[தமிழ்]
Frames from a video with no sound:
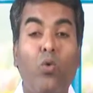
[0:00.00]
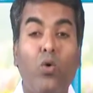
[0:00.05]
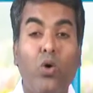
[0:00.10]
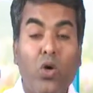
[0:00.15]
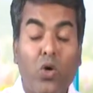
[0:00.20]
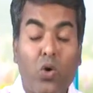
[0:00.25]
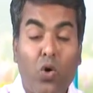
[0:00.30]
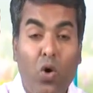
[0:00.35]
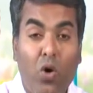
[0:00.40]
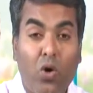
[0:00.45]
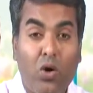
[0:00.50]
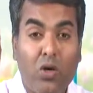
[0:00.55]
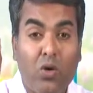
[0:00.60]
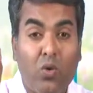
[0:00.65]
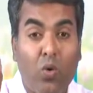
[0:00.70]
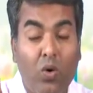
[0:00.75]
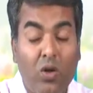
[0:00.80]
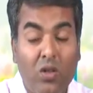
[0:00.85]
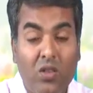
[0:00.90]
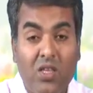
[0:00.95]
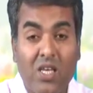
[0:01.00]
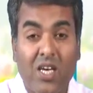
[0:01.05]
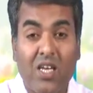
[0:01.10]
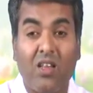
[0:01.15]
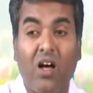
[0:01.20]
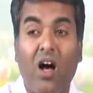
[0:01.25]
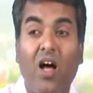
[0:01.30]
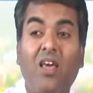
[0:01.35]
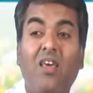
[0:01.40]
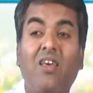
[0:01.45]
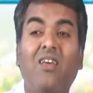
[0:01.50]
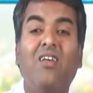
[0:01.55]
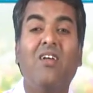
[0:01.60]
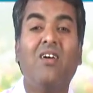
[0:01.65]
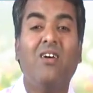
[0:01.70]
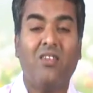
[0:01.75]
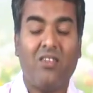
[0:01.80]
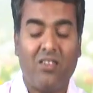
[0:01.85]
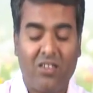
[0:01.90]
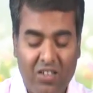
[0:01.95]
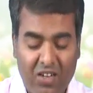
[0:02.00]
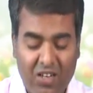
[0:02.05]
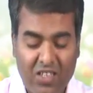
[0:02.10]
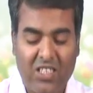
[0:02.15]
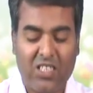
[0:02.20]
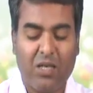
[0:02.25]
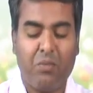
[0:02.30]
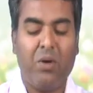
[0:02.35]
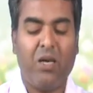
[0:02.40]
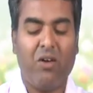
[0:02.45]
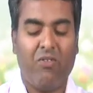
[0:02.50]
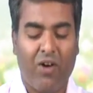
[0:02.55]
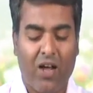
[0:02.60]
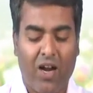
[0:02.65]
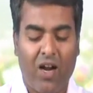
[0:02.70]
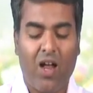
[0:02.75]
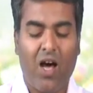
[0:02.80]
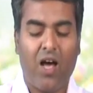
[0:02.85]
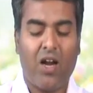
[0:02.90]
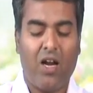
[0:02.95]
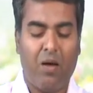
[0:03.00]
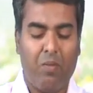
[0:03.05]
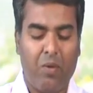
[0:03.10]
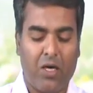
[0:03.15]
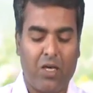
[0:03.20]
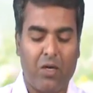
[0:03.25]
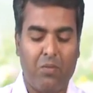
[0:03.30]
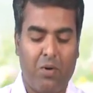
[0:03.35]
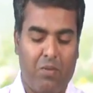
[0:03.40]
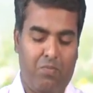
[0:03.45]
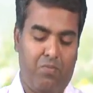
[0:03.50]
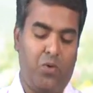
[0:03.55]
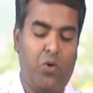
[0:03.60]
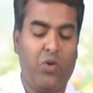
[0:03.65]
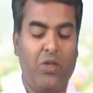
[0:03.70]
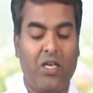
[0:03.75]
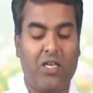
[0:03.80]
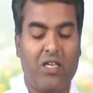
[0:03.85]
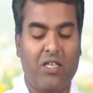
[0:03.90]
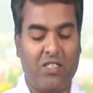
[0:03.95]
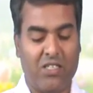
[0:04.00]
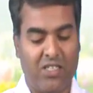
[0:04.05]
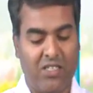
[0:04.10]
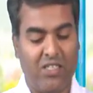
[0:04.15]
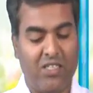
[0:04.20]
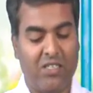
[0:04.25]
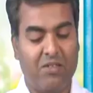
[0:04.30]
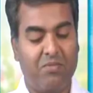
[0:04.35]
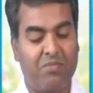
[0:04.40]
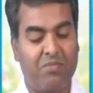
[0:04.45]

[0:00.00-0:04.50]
உயிரோடு கொளுத்தியதாய் திருச்சபை வரலாறு நமக்கு போதிக்கின்றது